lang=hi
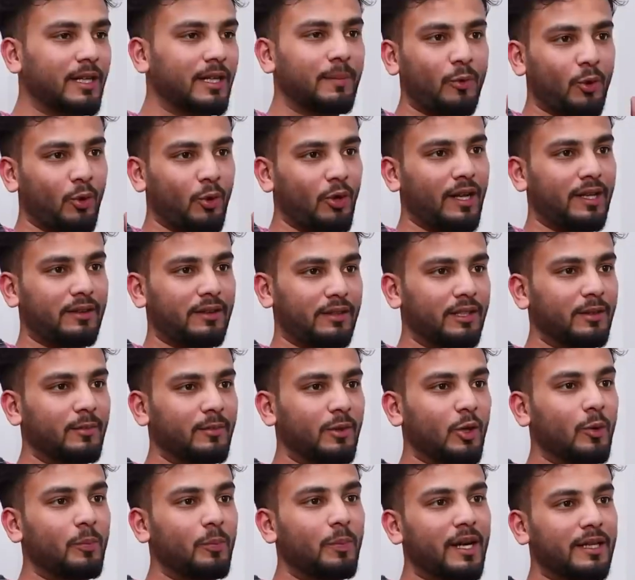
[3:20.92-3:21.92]
अबे वो तो ये भी कर
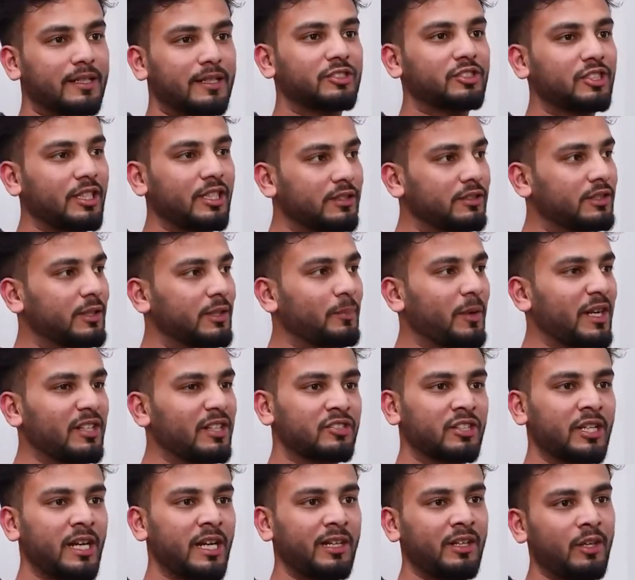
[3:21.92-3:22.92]
रहा था कि पाकिस्तान से कॉल आ
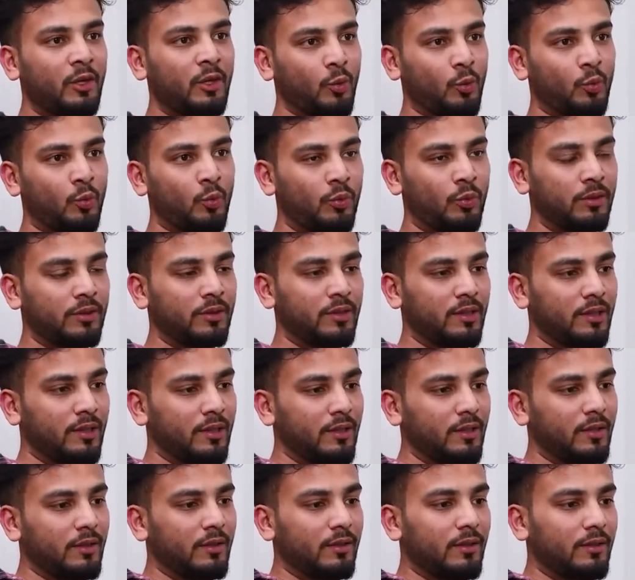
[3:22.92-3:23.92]
रहे हैं मतलब व्हाट्सएप
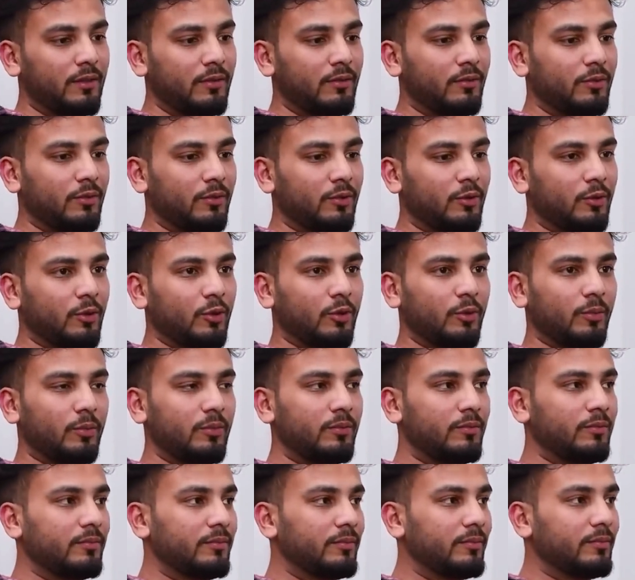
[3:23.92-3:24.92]
कॉल पिक नहीं करता था बट
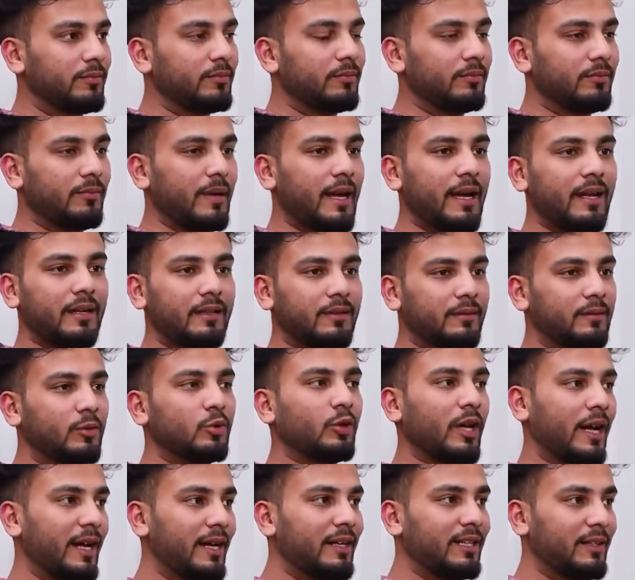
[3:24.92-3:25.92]
मेल पे थ्रेट्स आते हैं
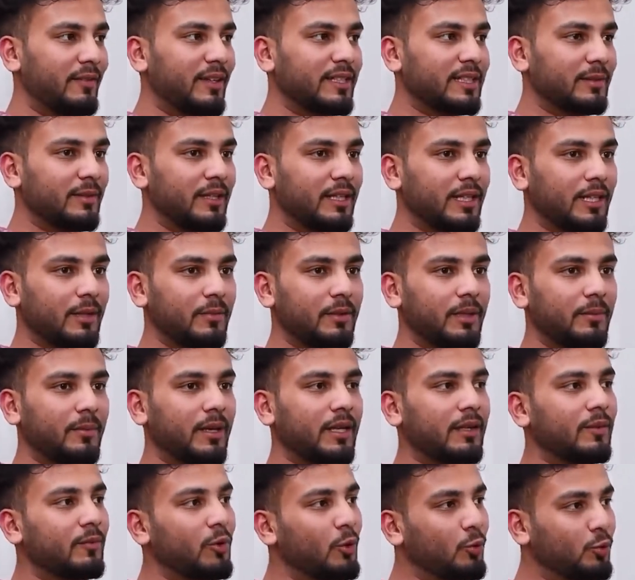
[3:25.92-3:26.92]
या देखो मेरे को
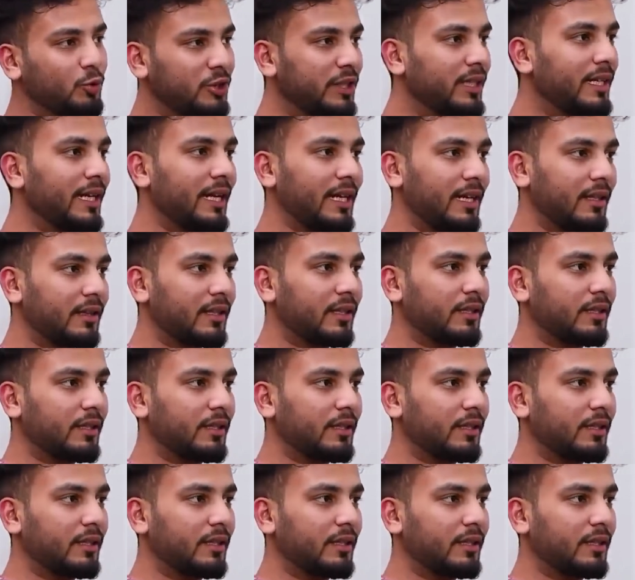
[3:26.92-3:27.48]
लगता नहीं ऐसा कुछ होता